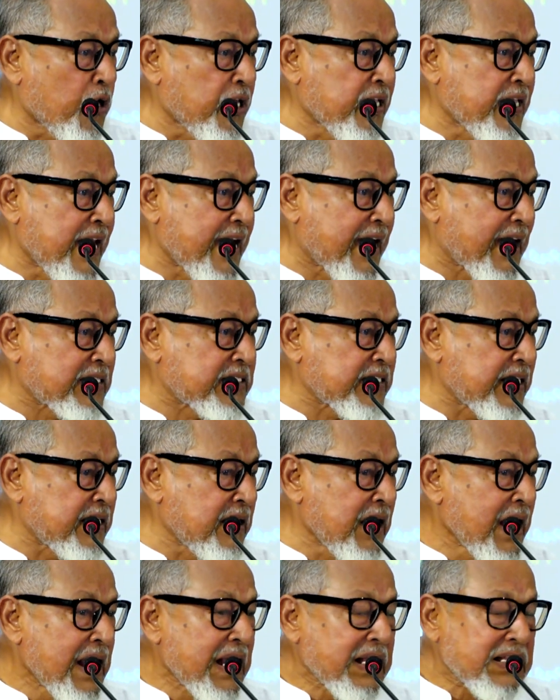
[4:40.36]
করে দিয়ে গেছেন
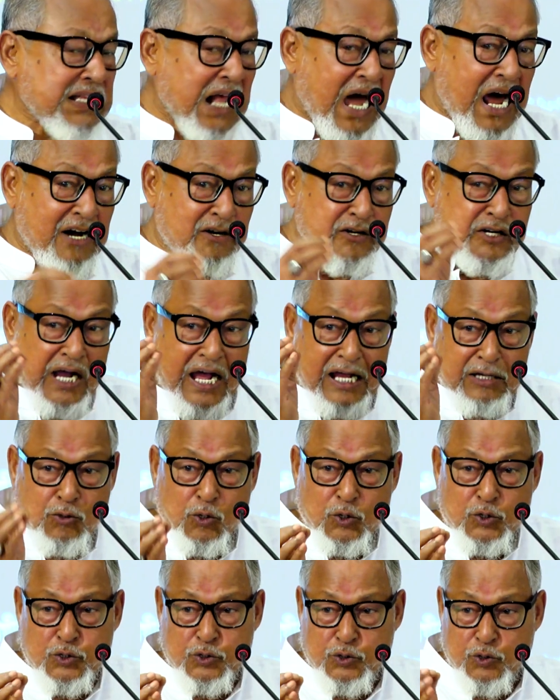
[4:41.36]
তার যে
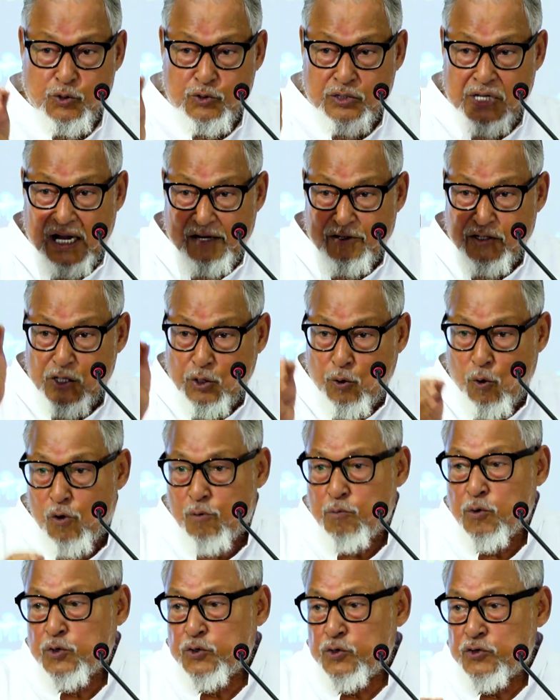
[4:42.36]
আদর্শ তার যে
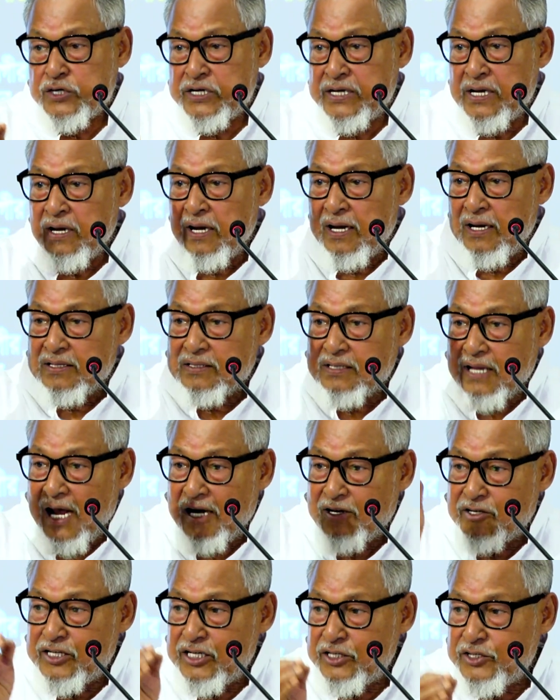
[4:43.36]
কর্মসূচি
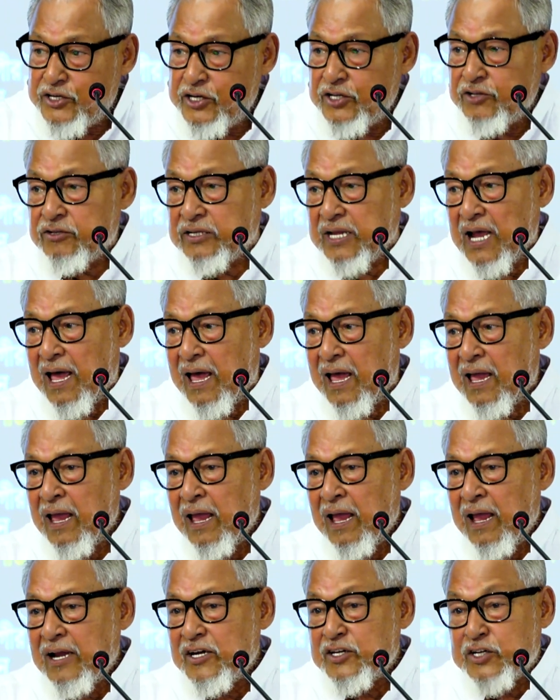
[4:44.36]
তার যে চিন্তা
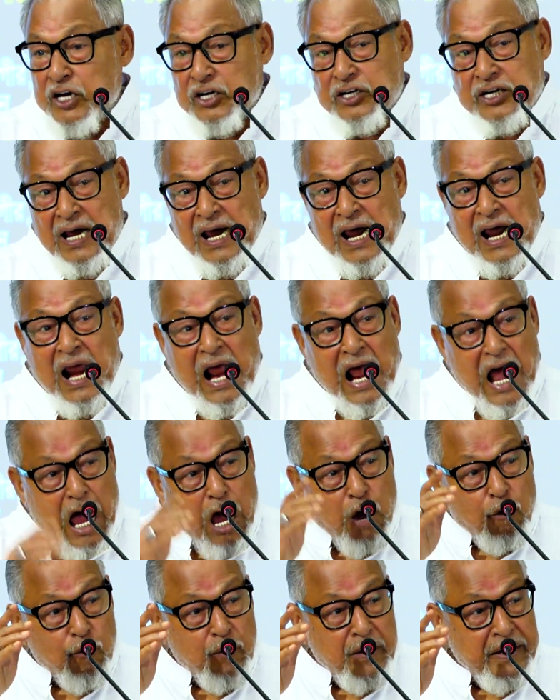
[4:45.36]
সেটা
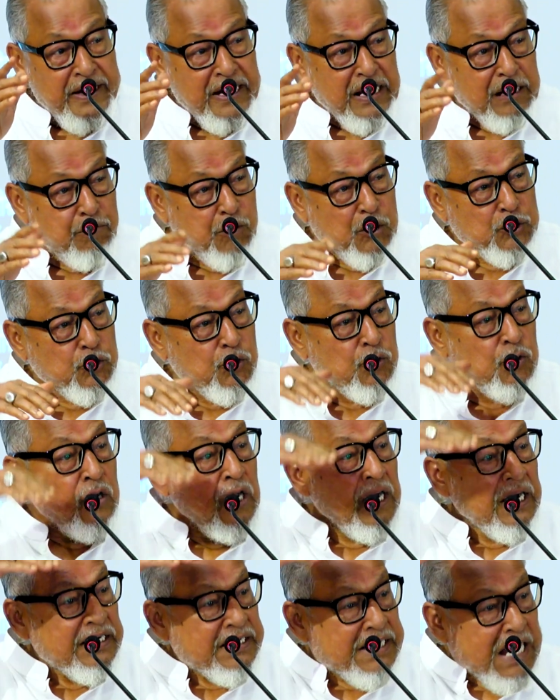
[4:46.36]
আওয়ামী লীগের মতো
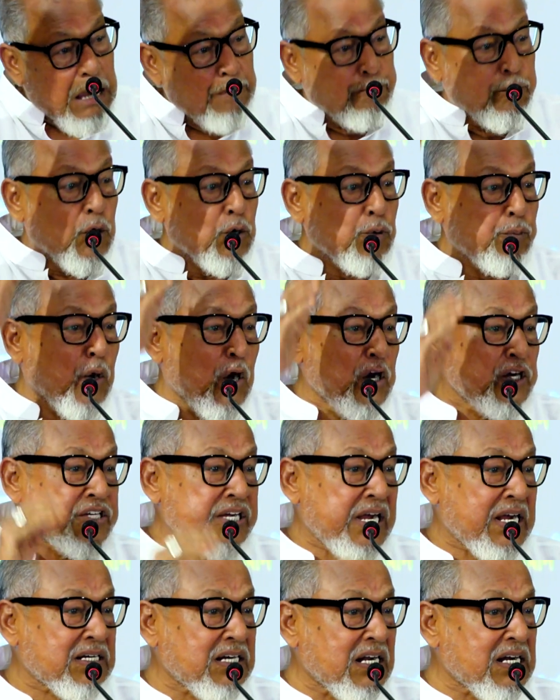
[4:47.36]
ডাবল
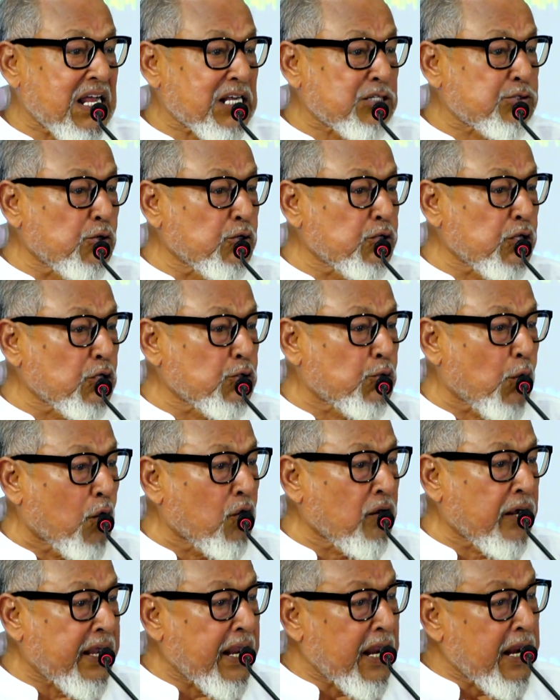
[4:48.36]
বয়সে একটা রাজনৈতিক
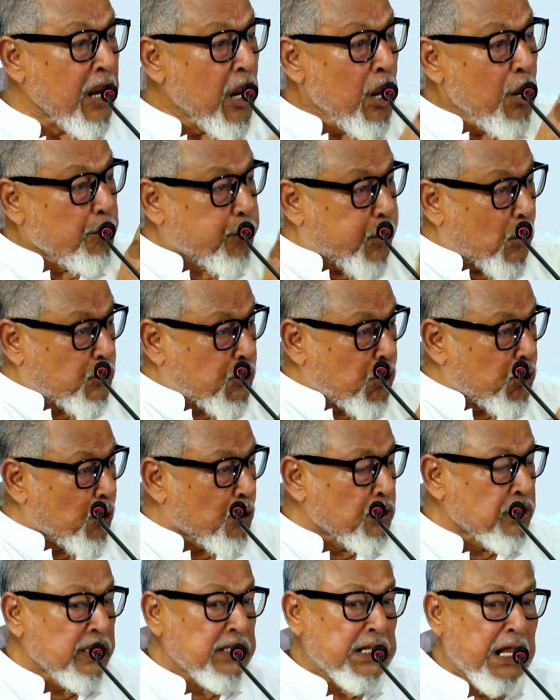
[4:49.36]
দলকে
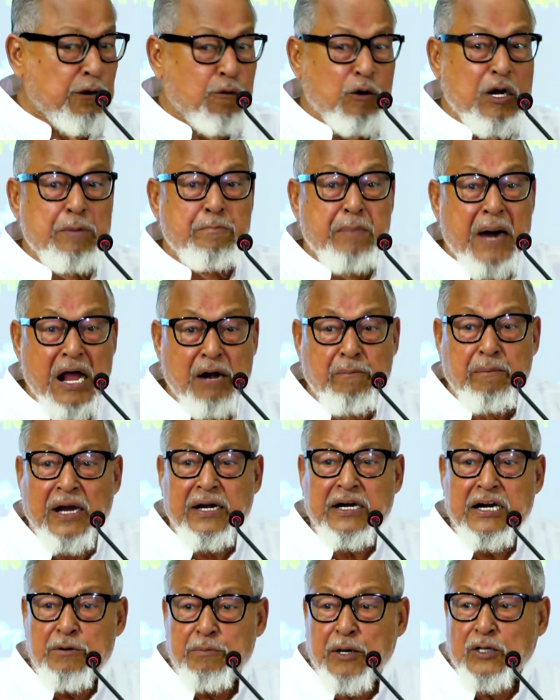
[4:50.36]
প্রতিদ্বন্দ্বিতা করে বারবার
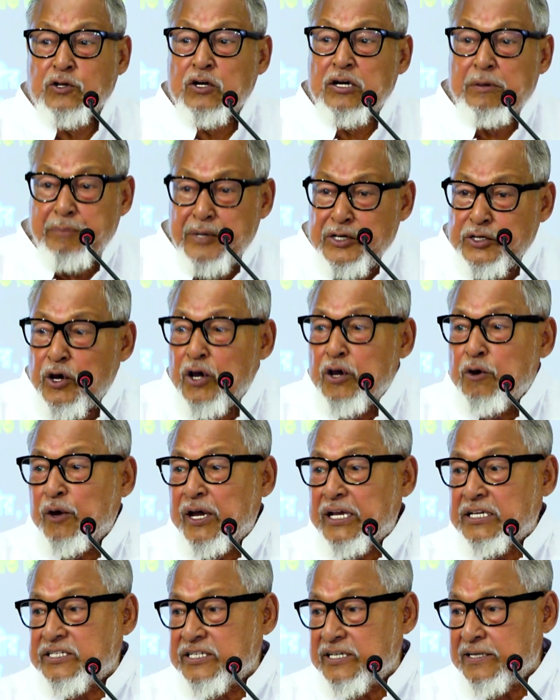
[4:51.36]
নির্বাচনে বিজয়ী
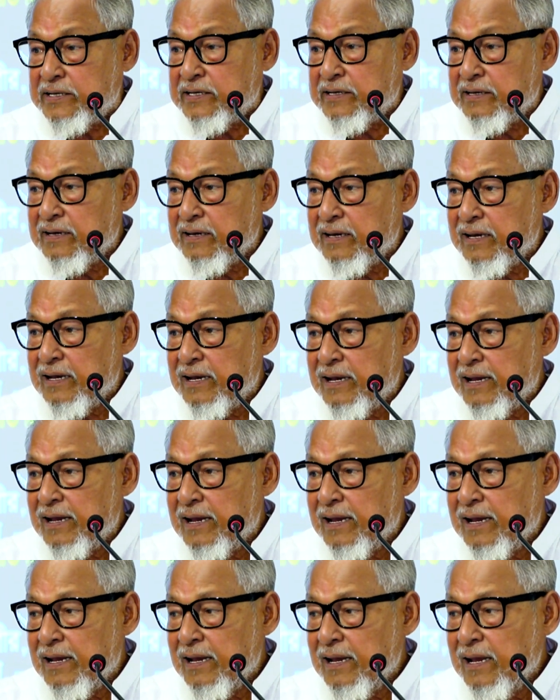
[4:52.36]
হয়েছে
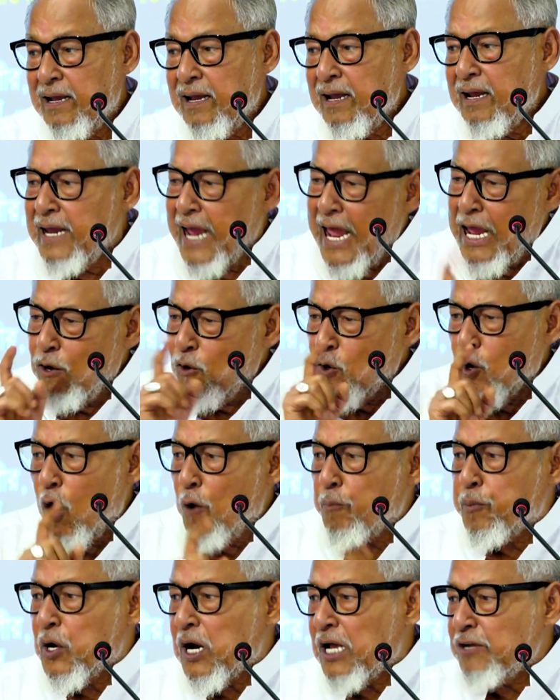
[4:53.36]
এই হলো
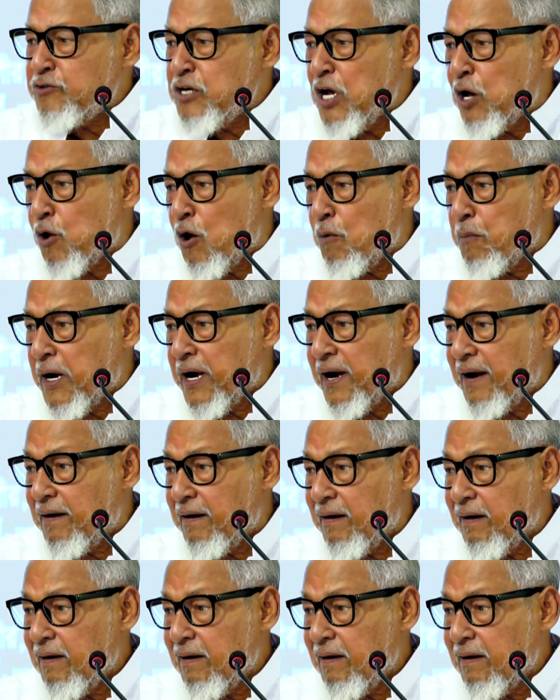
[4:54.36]
অপরাধ রহমানের